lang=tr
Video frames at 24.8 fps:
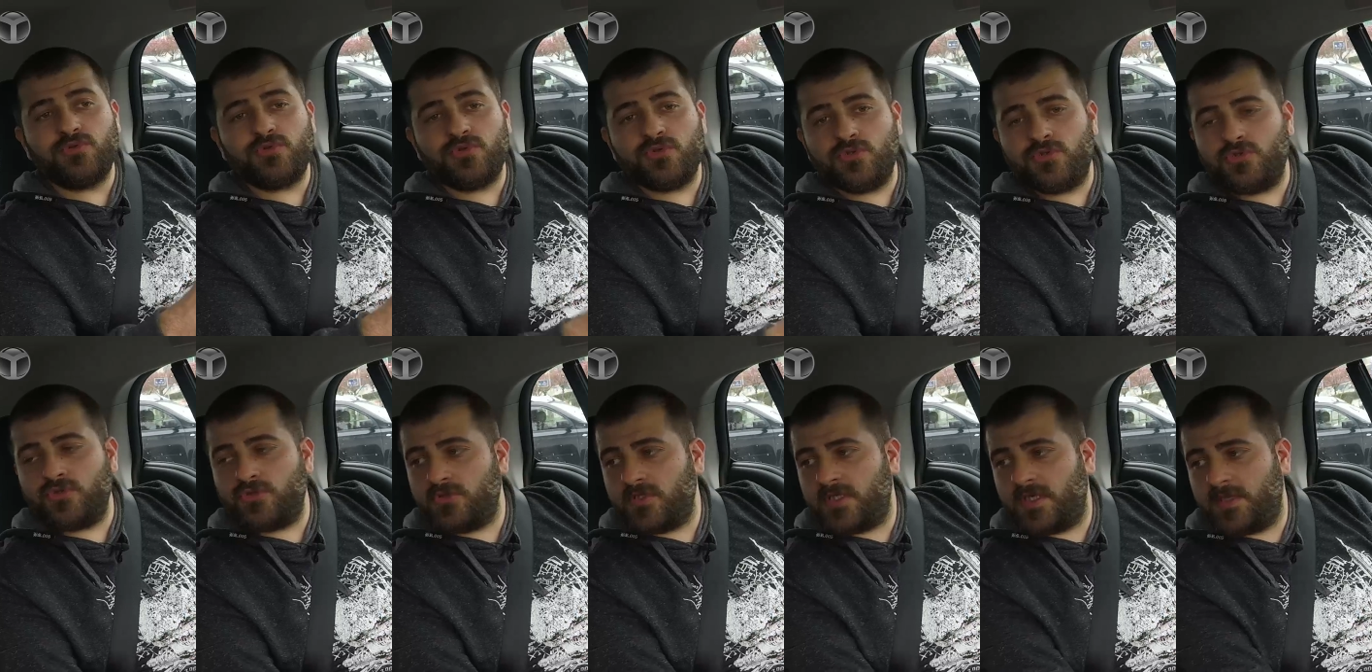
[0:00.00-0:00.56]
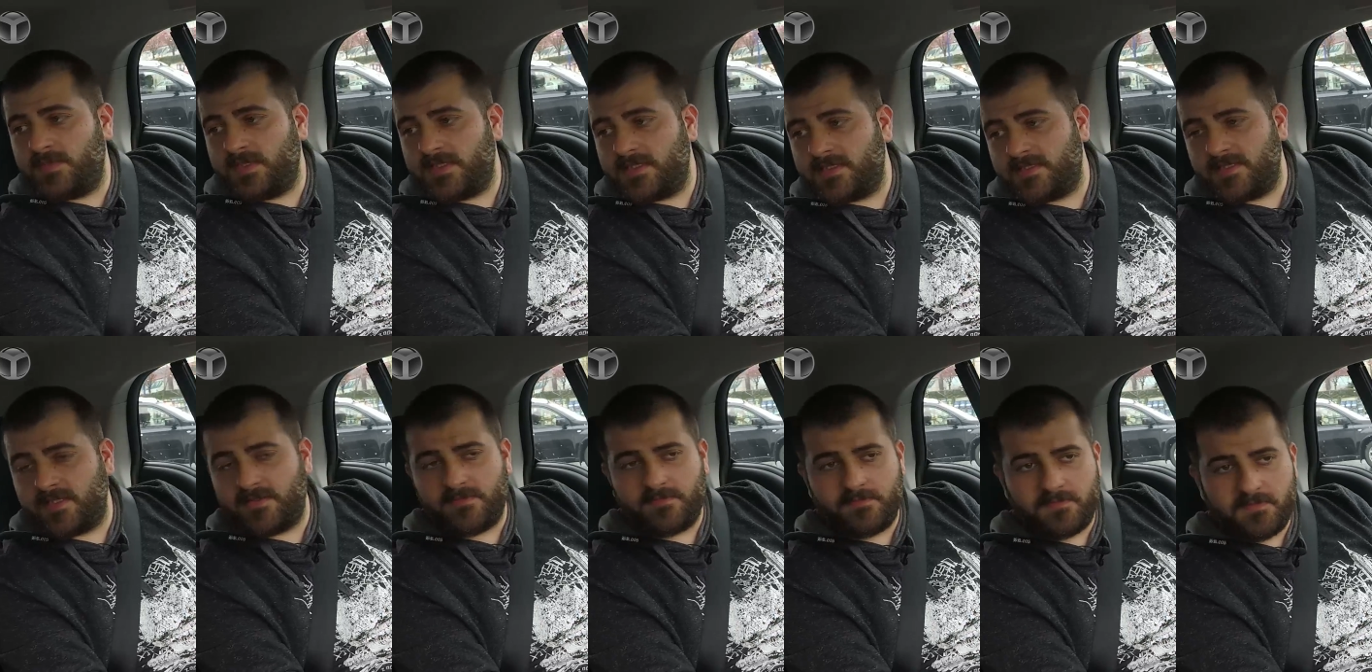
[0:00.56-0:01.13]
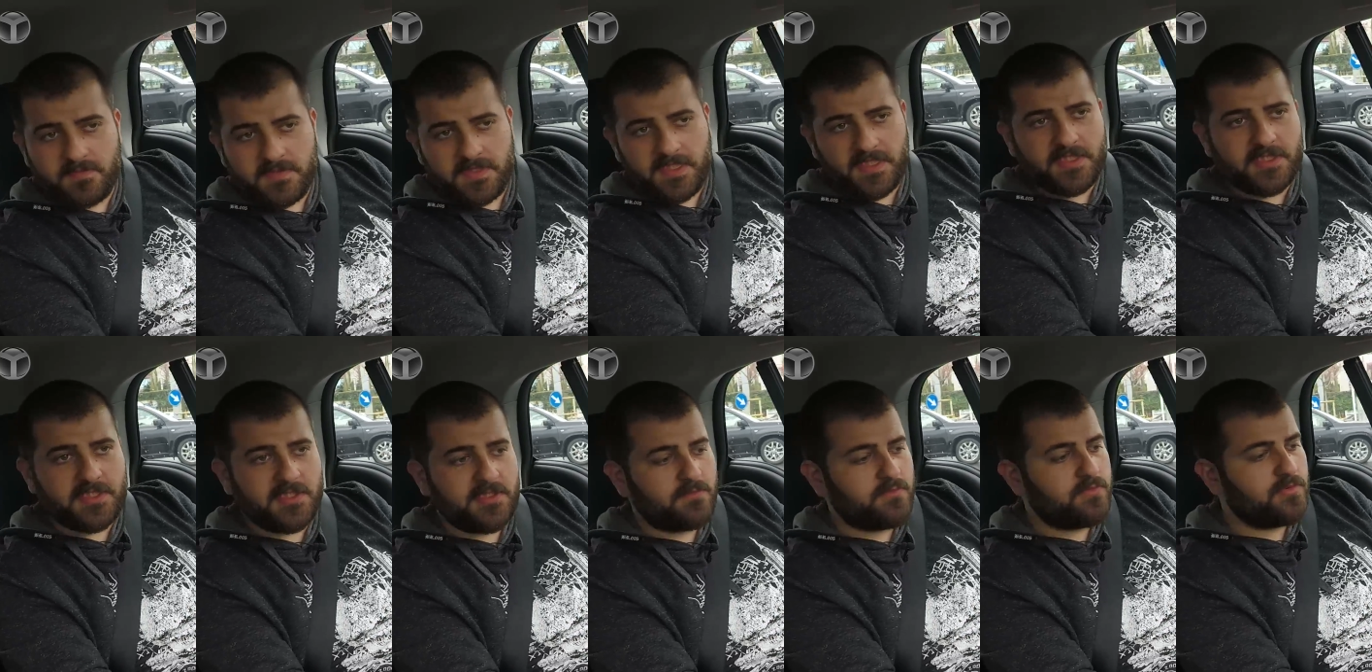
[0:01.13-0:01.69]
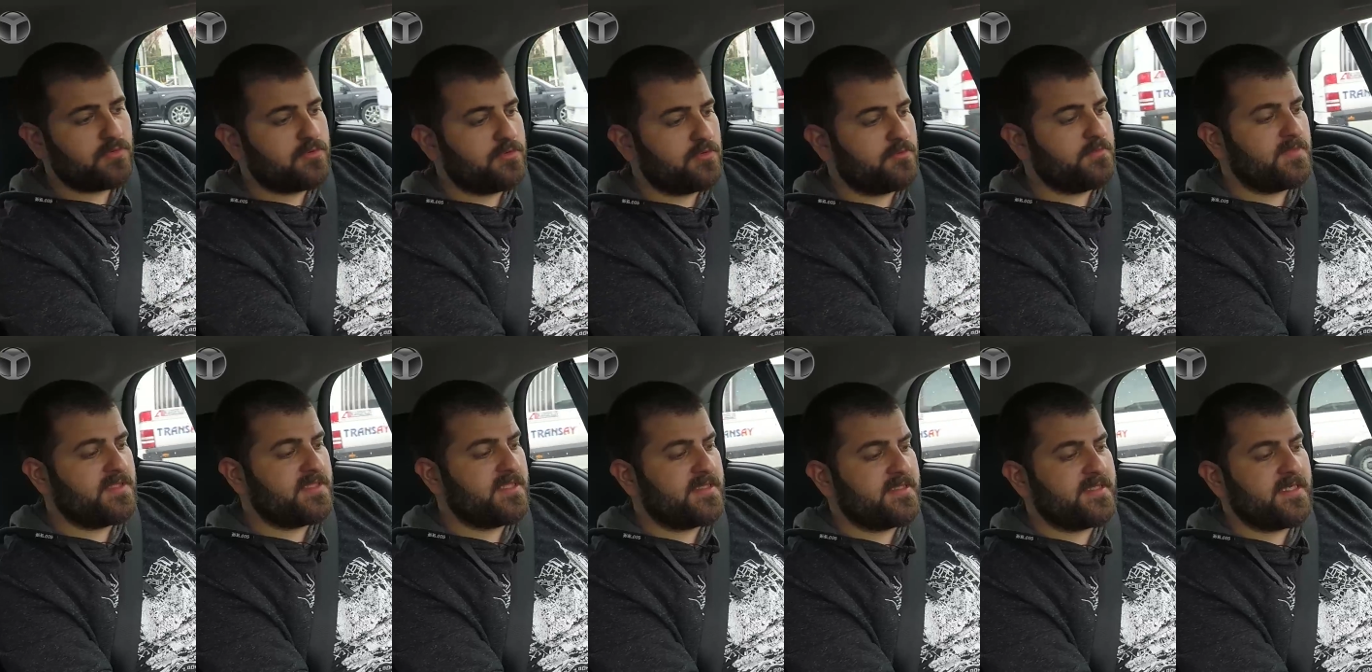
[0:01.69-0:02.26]
Sürücü kabininde değişik
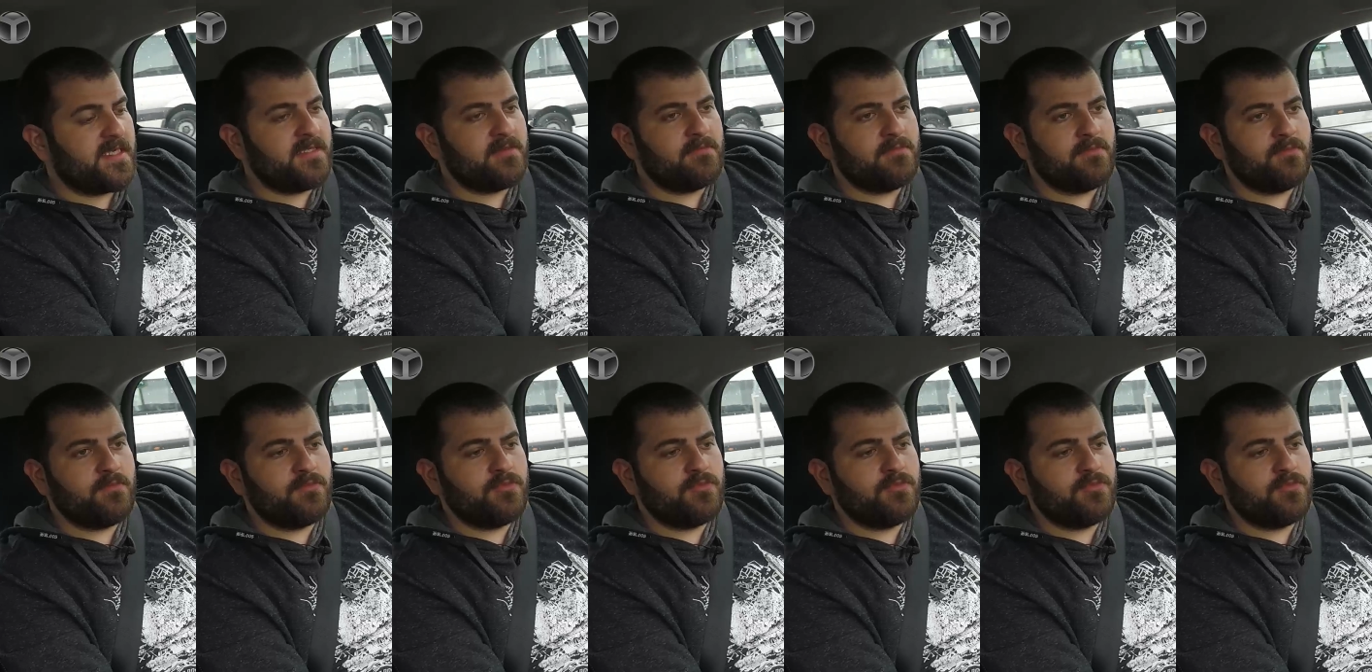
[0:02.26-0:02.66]
bulduğum bir detay.